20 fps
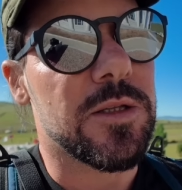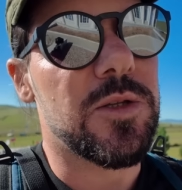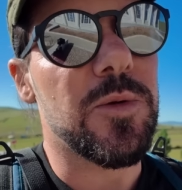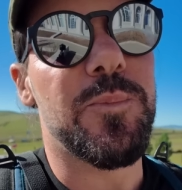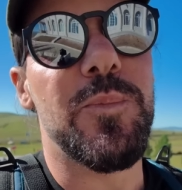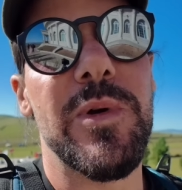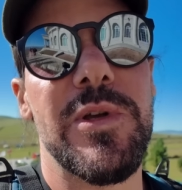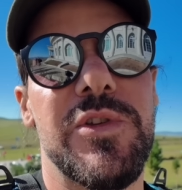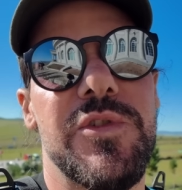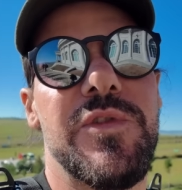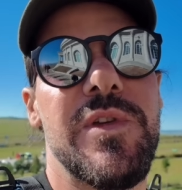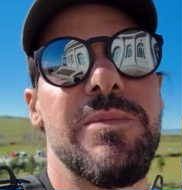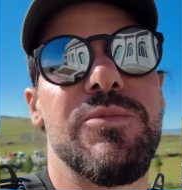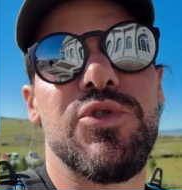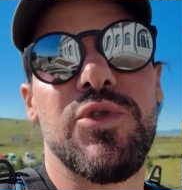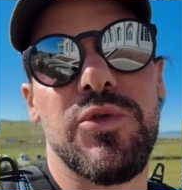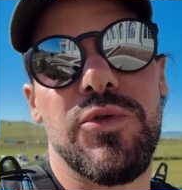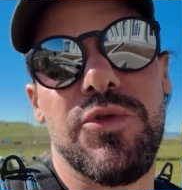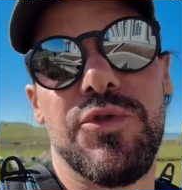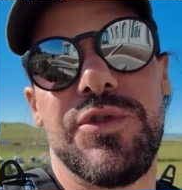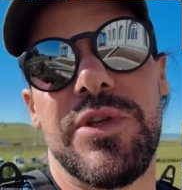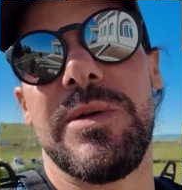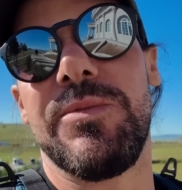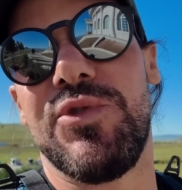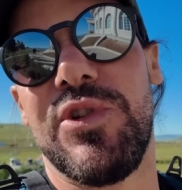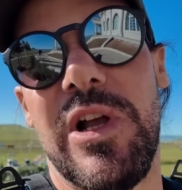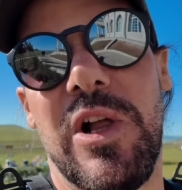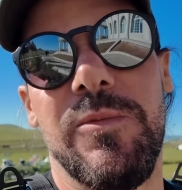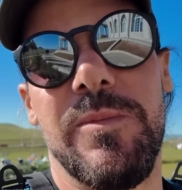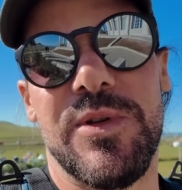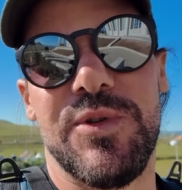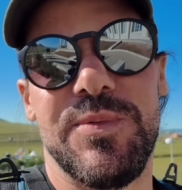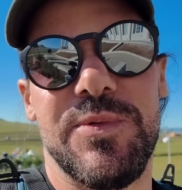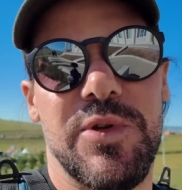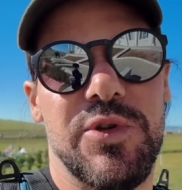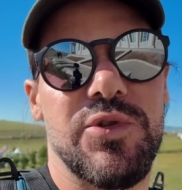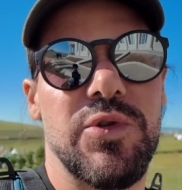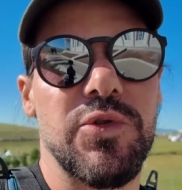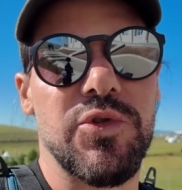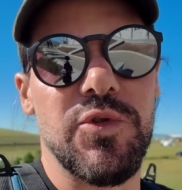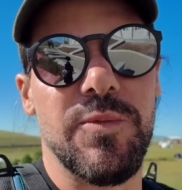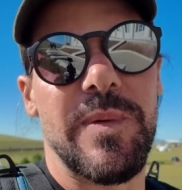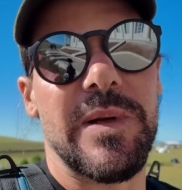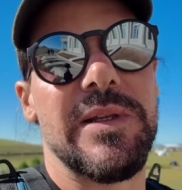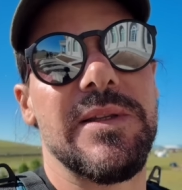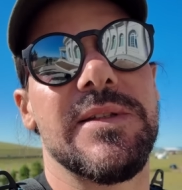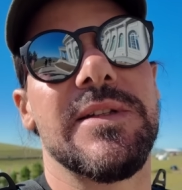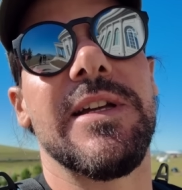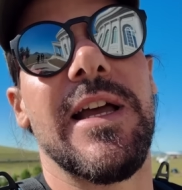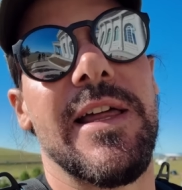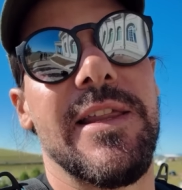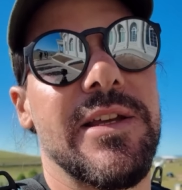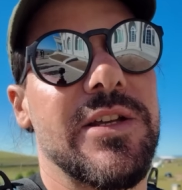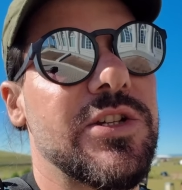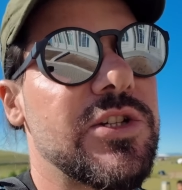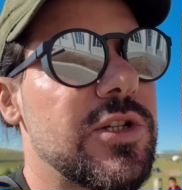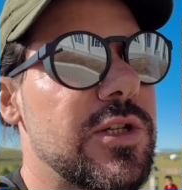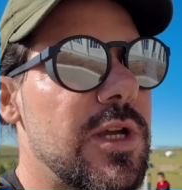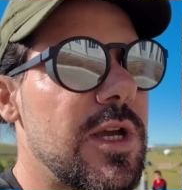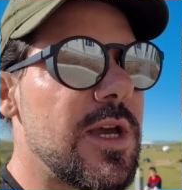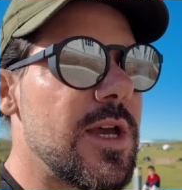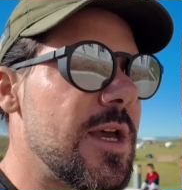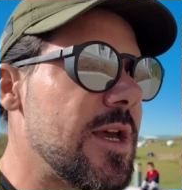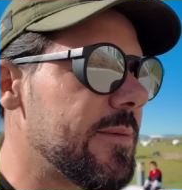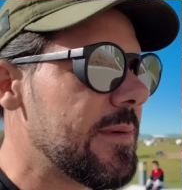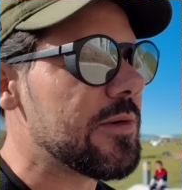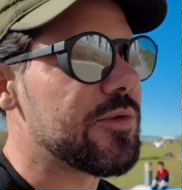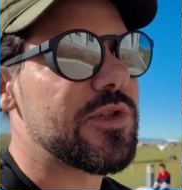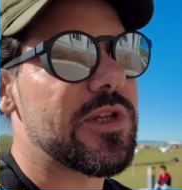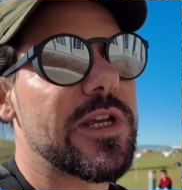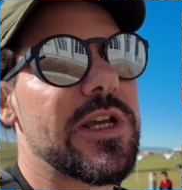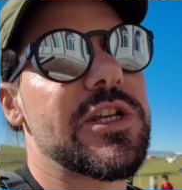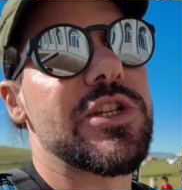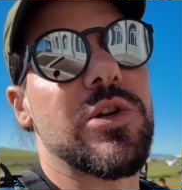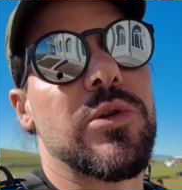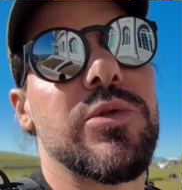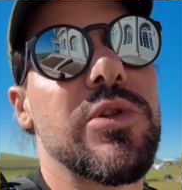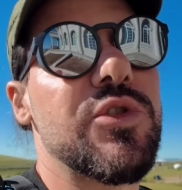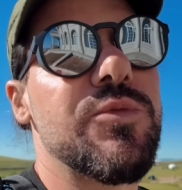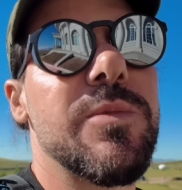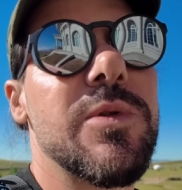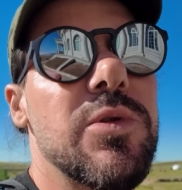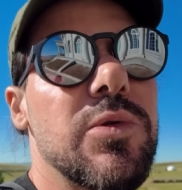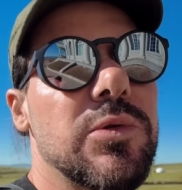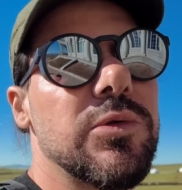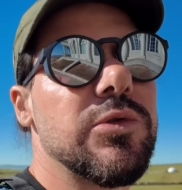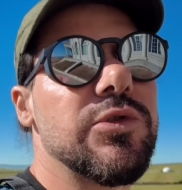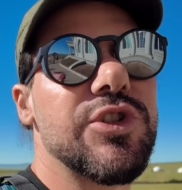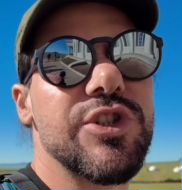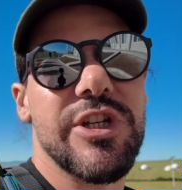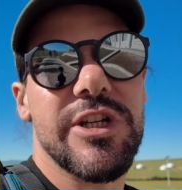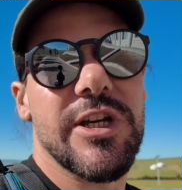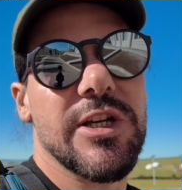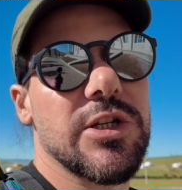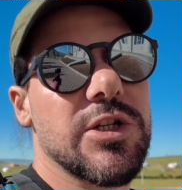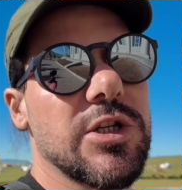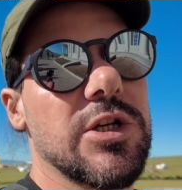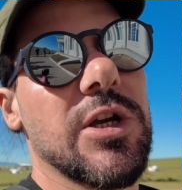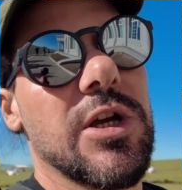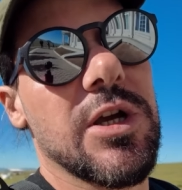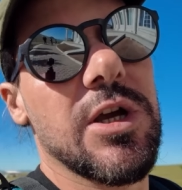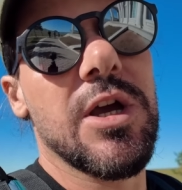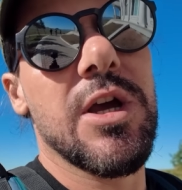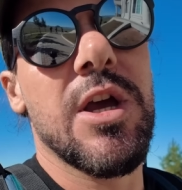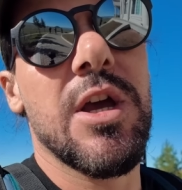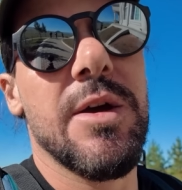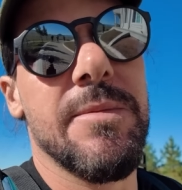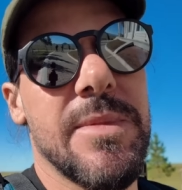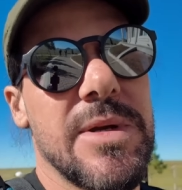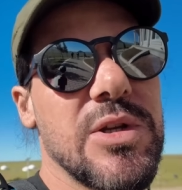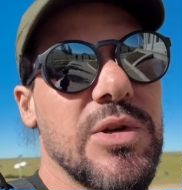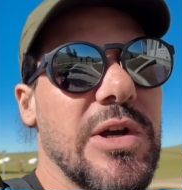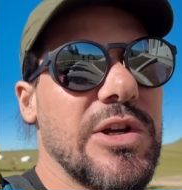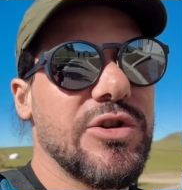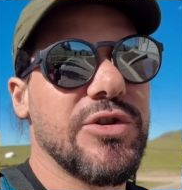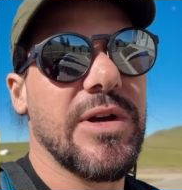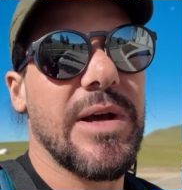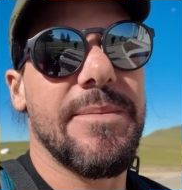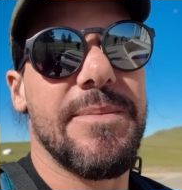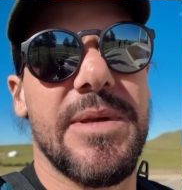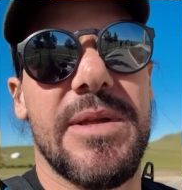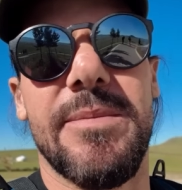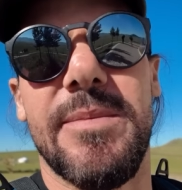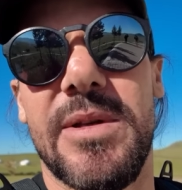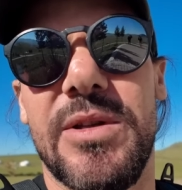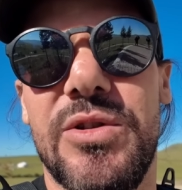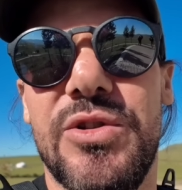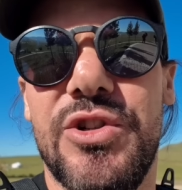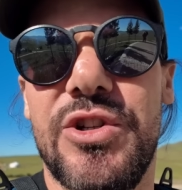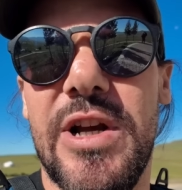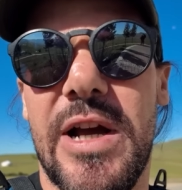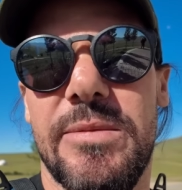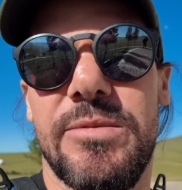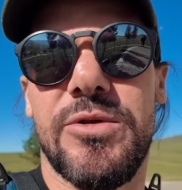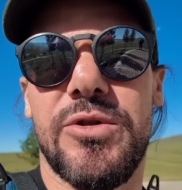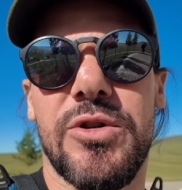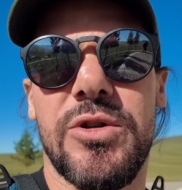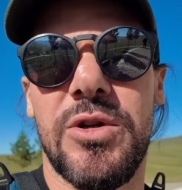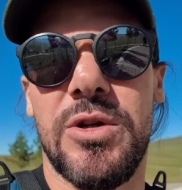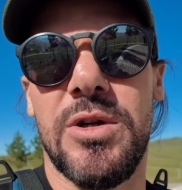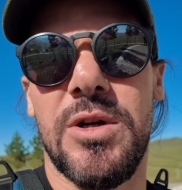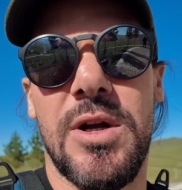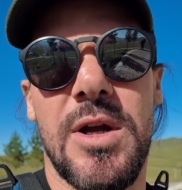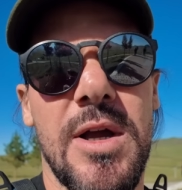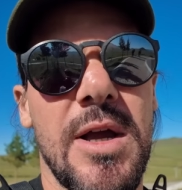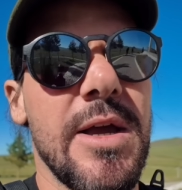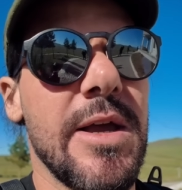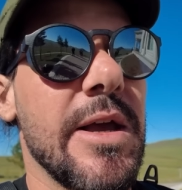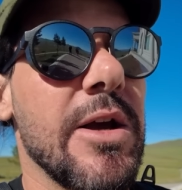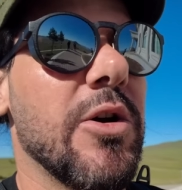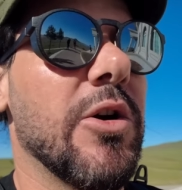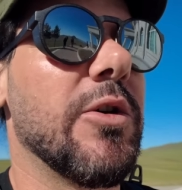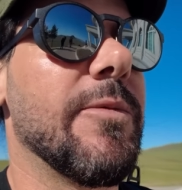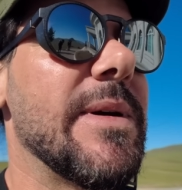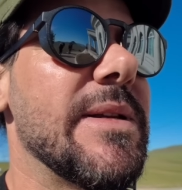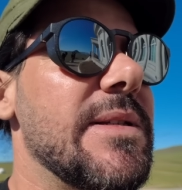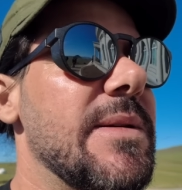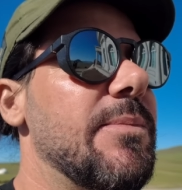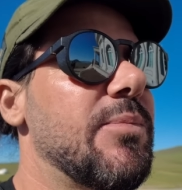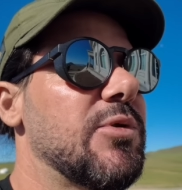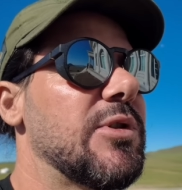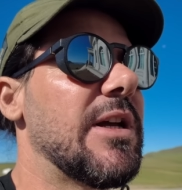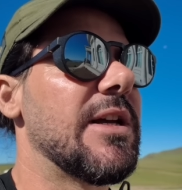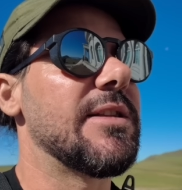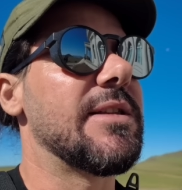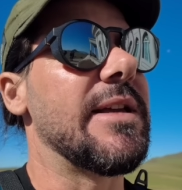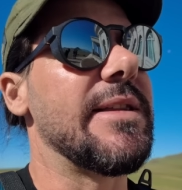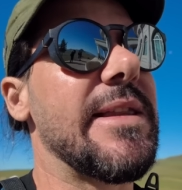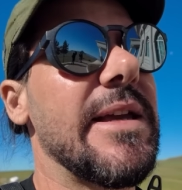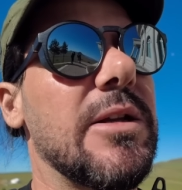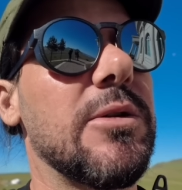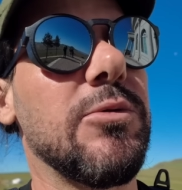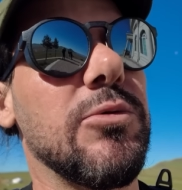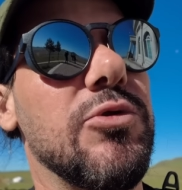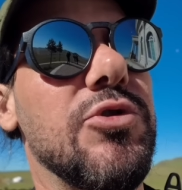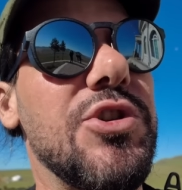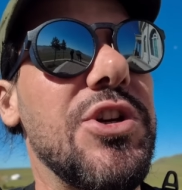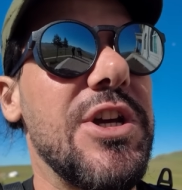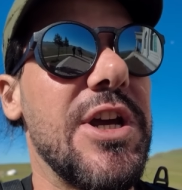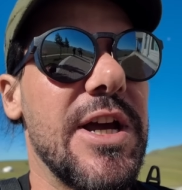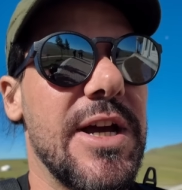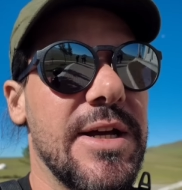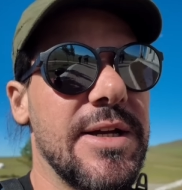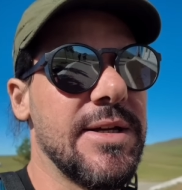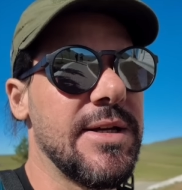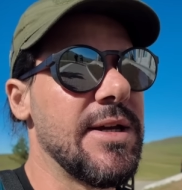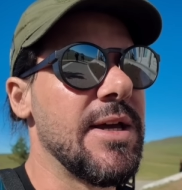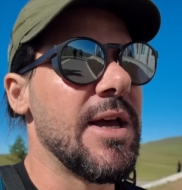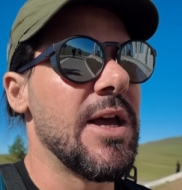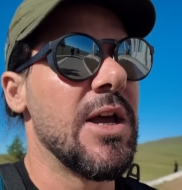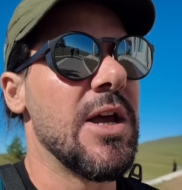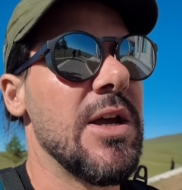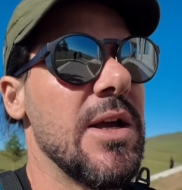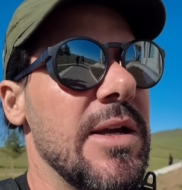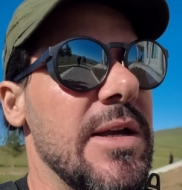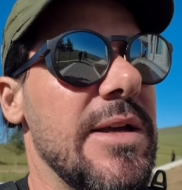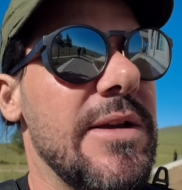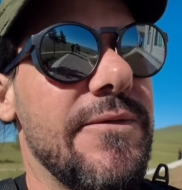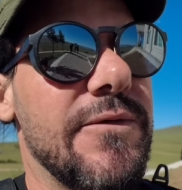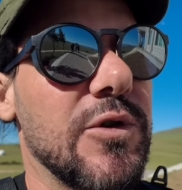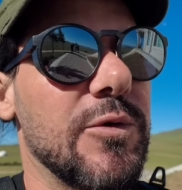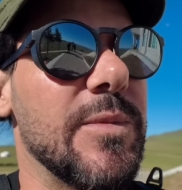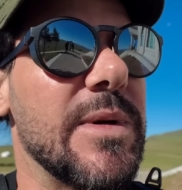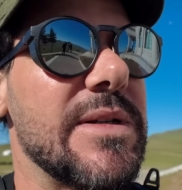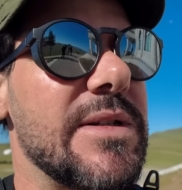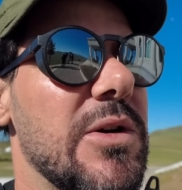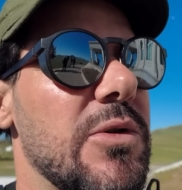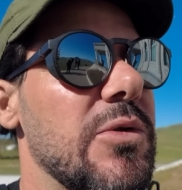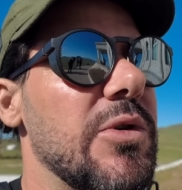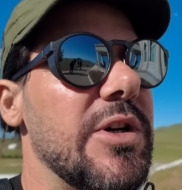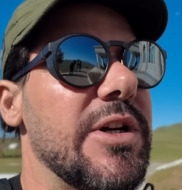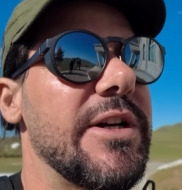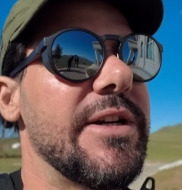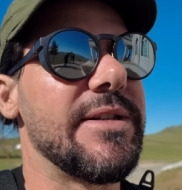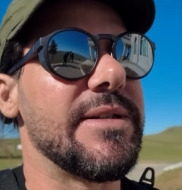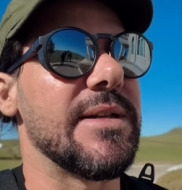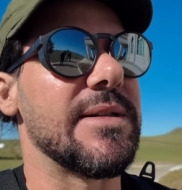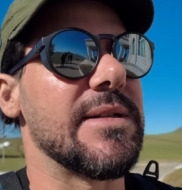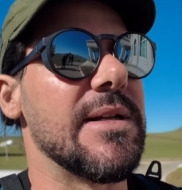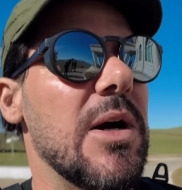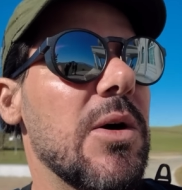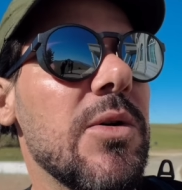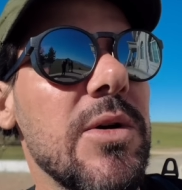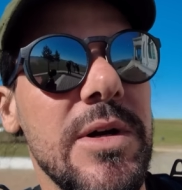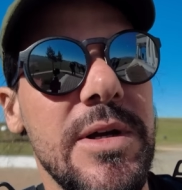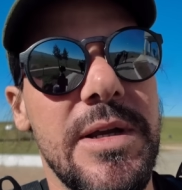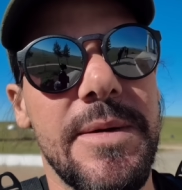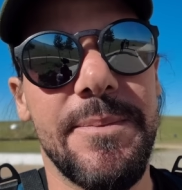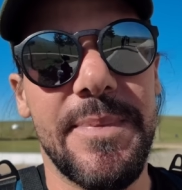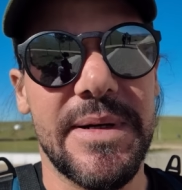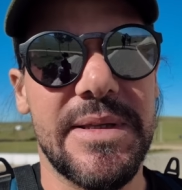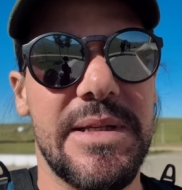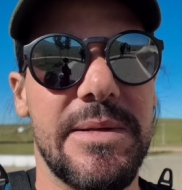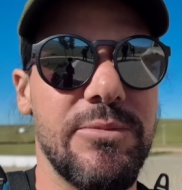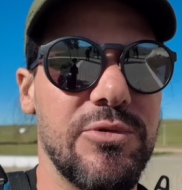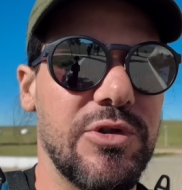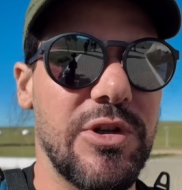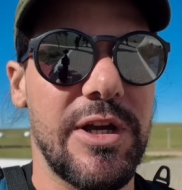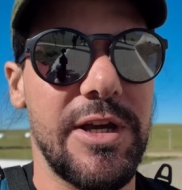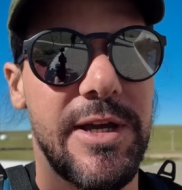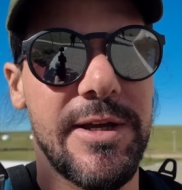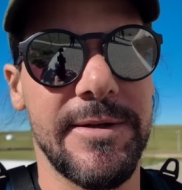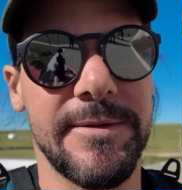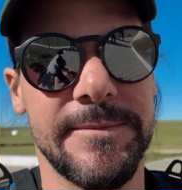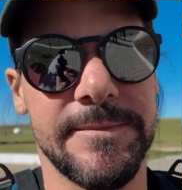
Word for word: Depois vimos que não conseguimos chegar, algumas pessoas estão super interessadas. Vamos ter que arranjar outras metodologias, mas eu acho que rapidamente chegamos. Agora, o mais importante é tecnologia, informação, organização e partimos daí